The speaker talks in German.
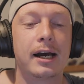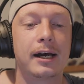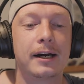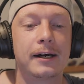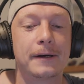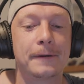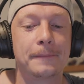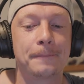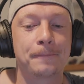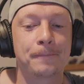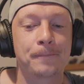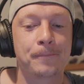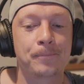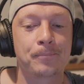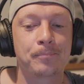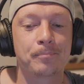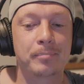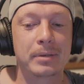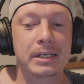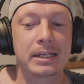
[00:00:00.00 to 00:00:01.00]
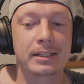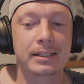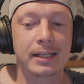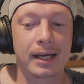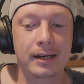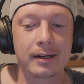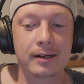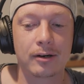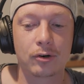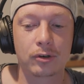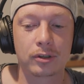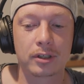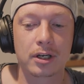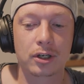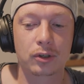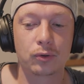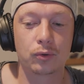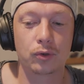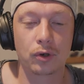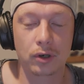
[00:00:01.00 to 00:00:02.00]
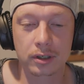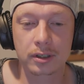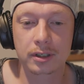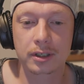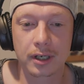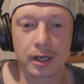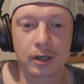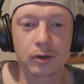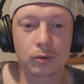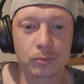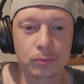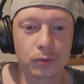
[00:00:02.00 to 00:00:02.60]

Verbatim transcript: Ähm, bin dann auch nach New York gegangen,